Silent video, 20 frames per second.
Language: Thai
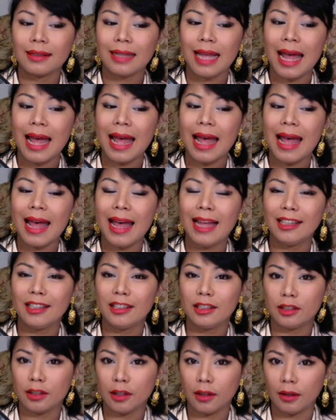tête
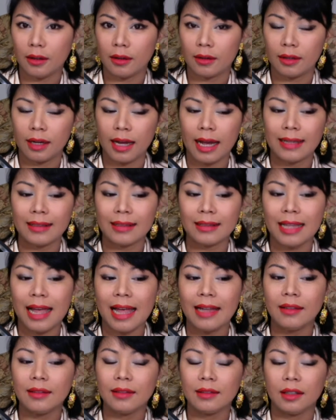นะคะ
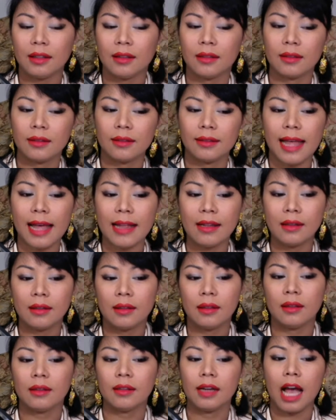tête
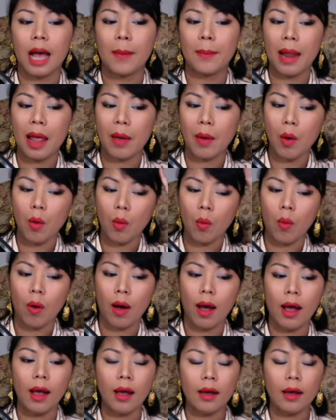tête นะคะแปลว่าหัว